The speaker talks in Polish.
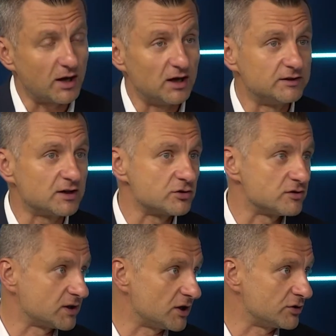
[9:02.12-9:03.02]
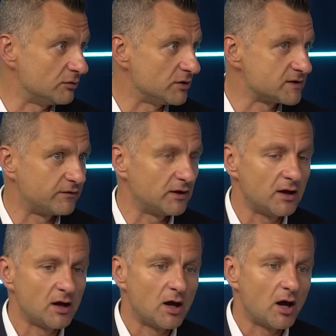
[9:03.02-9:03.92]
ale także oskarżał Moskwę
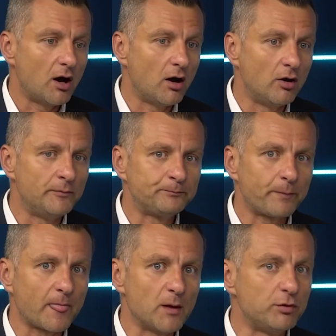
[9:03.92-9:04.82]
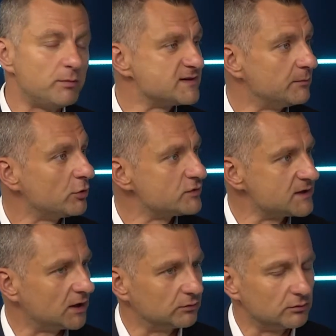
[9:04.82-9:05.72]
o mm, próbę zamachu
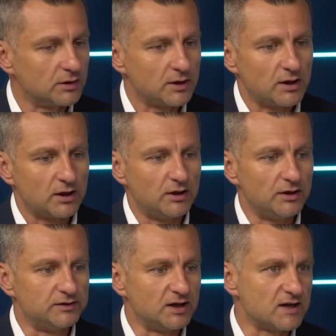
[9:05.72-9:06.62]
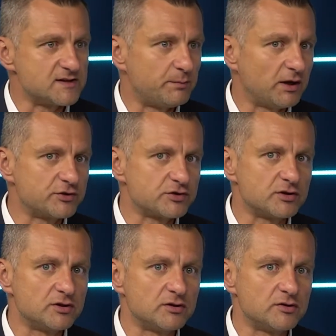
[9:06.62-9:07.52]
stanu. E, teraz
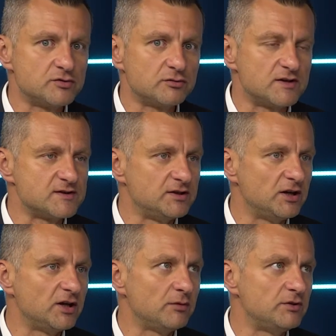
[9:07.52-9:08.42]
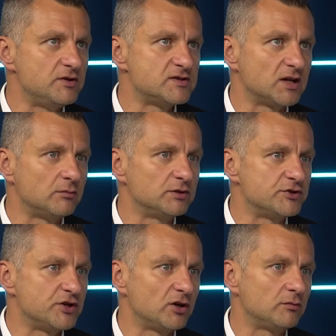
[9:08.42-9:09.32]
patrzy z utęsknieniem i z taką
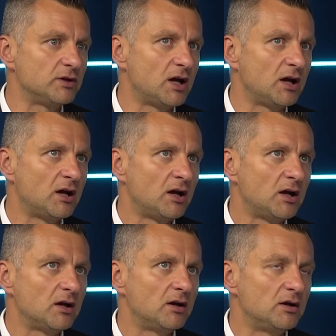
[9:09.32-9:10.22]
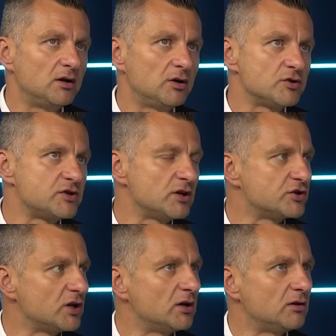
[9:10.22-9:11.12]
nadzieją na e, Rosję, że